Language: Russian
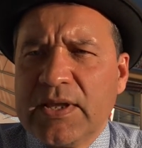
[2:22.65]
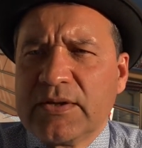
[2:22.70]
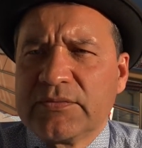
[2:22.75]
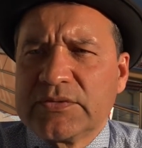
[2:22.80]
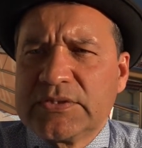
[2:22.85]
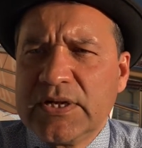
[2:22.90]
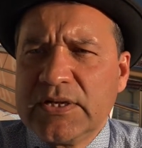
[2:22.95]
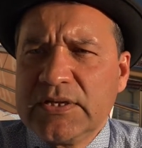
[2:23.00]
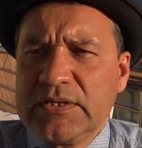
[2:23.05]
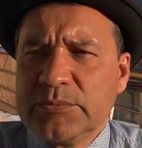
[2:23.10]

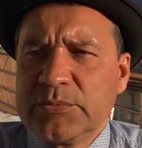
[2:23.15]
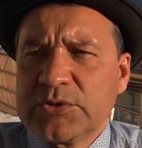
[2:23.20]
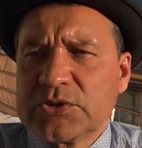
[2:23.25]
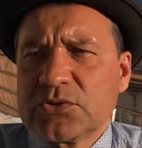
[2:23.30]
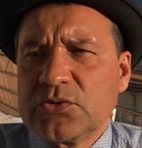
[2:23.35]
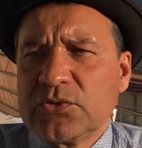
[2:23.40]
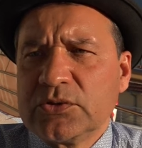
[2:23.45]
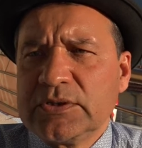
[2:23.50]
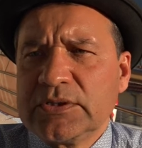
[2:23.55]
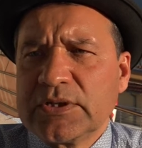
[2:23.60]
В среднем
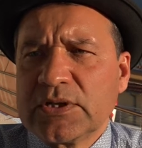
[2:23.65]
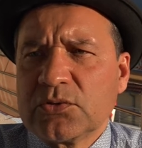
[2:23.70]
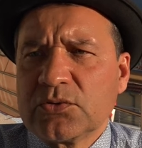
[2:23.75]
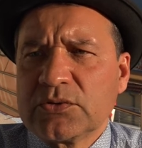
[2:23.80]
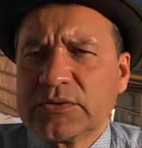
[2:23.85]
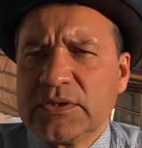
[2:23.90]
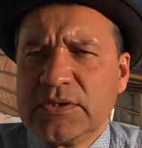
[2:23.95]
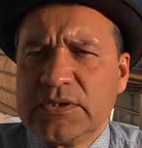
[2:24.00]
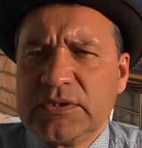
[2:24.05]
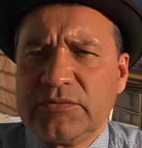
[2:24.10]
ежегодный
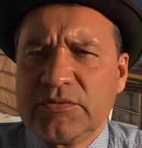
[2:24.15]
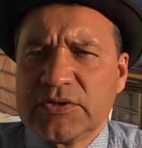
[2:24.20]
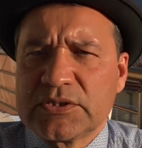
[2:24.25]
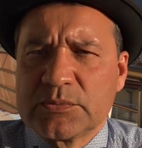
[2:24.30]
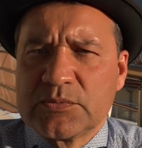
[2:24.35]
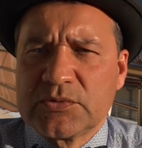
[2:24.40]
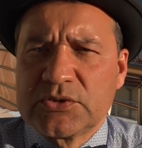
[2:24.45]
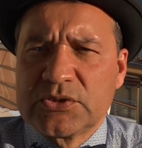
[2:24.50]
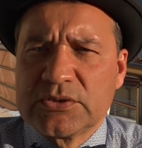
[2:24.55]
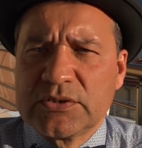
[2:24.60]
налог на
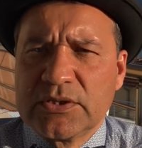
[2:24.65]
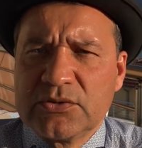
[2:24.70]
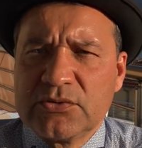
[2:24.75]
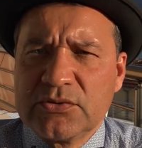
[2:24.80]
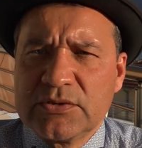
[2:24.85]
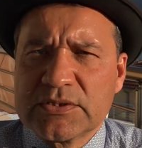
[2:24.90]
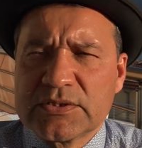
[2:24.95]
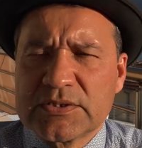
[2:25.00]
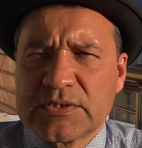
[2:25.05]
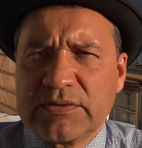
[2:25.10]
недвижимость в
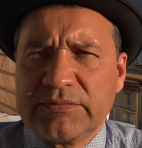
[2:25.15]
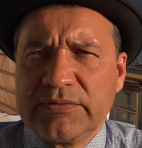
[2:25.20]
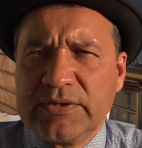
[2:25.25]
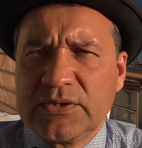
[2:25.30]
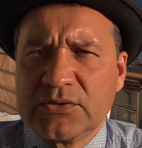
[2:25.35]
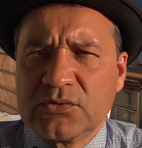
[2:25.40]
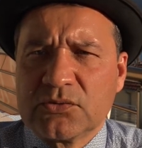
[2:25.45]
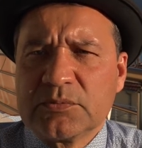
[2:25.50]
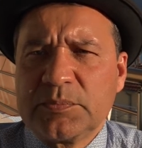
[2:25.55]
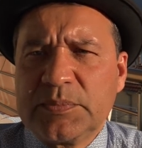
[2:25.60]
Черногории
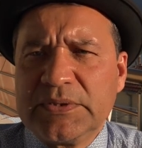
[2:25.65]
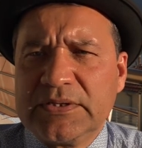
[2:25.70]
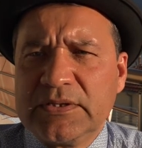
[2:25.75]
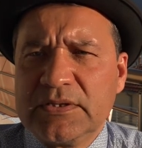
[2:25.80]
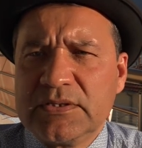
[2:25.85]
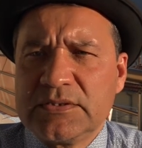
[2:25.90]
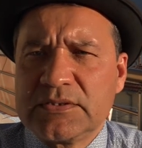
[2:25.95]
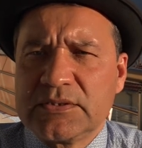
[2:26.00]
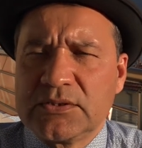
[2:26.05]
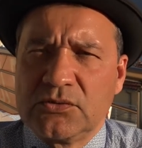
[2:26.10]
составляет от
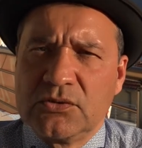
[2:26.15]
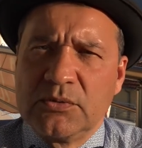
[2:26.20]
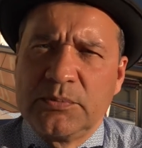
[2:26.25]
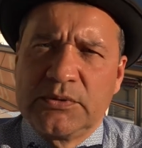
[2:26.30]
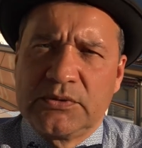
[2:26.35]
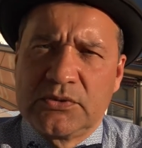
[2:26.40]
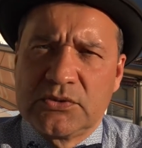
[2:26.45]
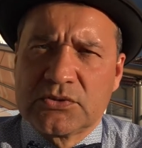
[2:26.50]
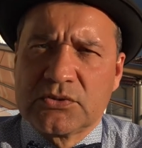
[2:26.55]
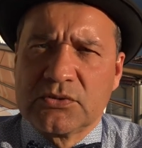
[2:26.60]
50 до
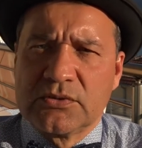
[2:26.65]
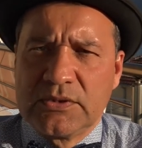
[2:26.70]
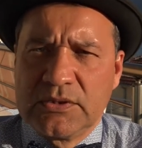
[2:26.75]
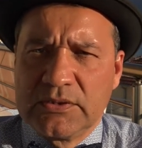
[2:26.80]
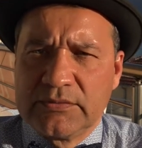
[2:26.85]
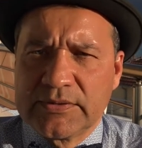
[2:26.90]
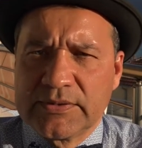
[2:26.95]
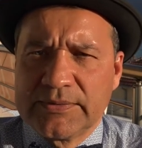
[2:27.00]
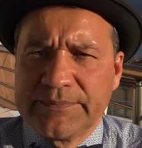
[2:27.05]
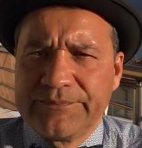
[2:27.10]
500
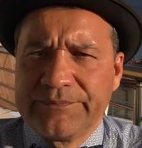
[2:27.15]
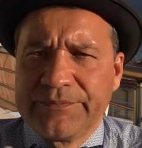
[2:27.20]
евро.